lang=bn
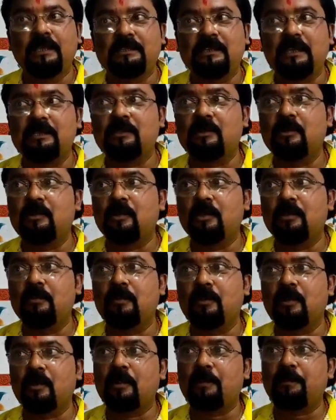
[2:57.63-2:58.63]
সেই জন্যই
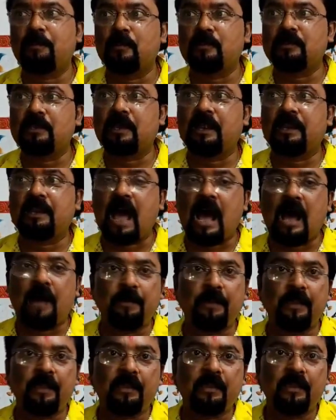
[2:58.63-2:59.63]
মনে করেন প্রত্যেকের
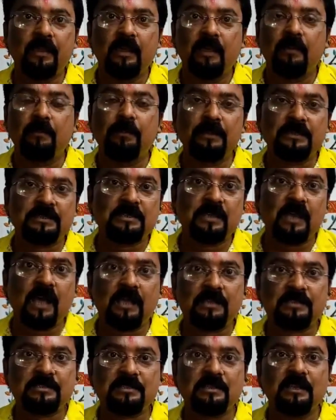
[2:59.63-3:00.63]
আবেগ
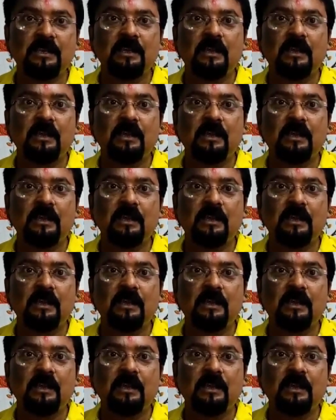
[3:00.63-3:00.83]
বিশ্বাস